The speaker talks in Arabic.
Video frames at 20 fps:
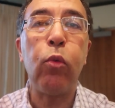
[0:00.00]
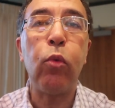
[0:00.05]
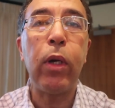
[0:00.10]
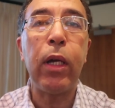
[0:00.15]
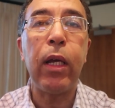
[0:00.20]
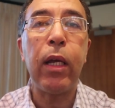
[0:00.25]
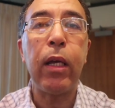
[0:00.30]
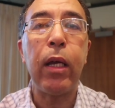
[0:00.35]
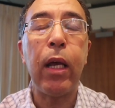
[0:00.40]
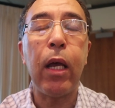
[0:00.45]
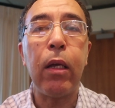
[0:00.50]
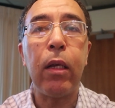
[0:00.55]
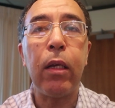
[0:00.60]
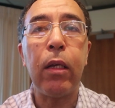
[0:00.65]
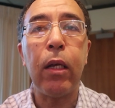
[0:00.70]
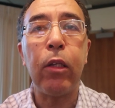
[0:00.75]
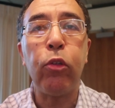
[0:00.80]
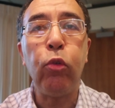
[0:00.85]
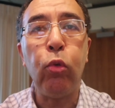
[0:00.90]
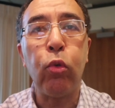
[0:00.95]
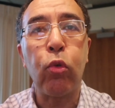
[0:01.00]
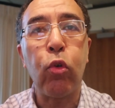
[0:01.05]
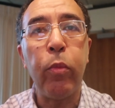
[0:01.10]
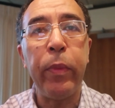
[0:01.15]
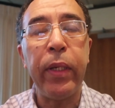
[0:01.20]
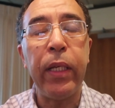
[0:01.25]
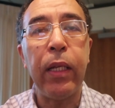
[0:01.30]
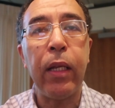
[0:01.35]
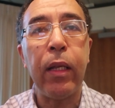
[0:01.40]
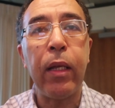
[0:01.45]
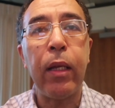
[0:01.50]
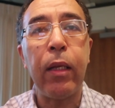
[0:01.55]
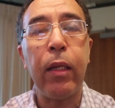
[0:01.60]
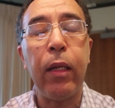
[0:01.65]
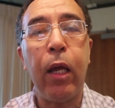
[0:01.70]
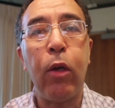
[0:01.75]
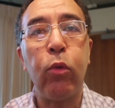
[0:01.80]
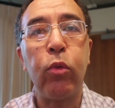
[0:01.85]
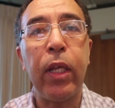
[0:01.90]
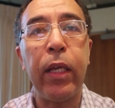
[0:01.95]
وأدعوكم إلى
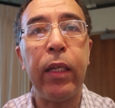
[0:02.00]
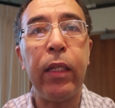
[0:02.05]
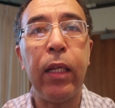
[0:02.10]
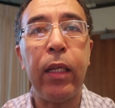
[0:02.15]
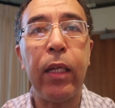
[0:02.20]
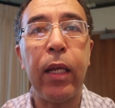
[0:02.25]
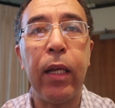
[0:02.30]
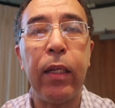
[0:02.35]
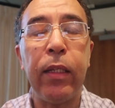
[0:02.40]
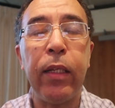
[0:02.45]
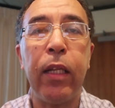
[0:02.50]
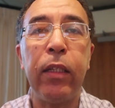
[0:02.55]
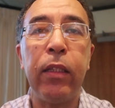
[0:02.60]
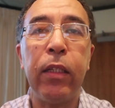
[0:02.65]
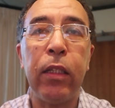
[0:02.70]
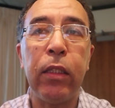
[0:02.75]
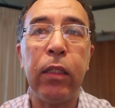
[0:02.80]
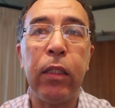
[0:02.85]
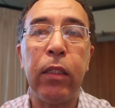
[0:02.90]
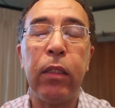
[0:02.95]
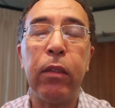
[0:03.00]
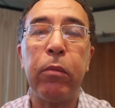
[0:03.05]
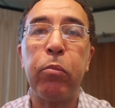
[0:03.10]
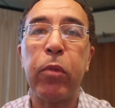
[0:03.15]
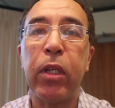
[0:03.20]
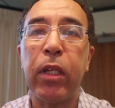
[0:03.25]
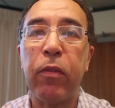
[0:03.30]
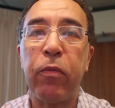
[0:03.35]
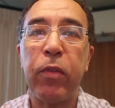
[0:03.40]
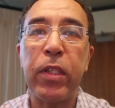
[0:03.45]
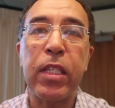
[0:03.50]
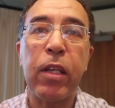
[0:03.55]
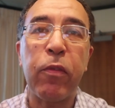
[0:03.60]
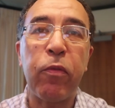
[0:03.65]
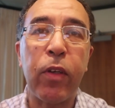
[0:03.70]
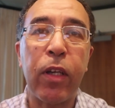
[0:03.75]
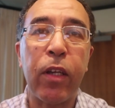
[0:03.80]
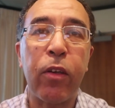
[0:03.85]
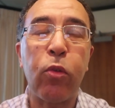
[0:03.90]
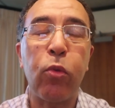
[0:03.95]
العودة إليها لأنني أنا في
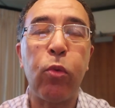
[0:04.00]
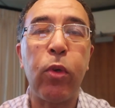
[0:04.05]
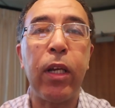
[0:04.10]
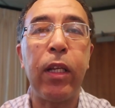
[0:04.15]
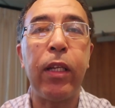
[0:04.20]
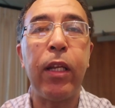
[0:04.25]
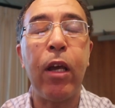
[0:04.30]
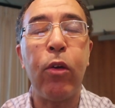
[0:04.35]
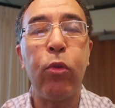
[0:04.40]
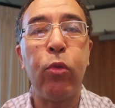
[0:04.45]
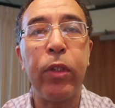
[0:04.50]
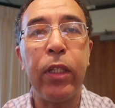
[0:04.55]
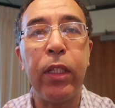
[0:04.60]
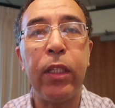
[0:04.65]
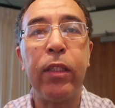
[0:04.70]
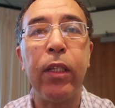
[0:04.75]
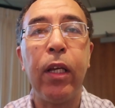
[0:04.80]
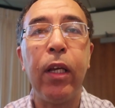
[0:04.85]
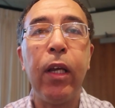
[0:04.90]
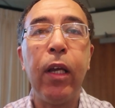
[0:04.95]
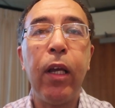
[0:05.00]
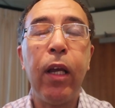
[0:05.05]
سفر ولا أريد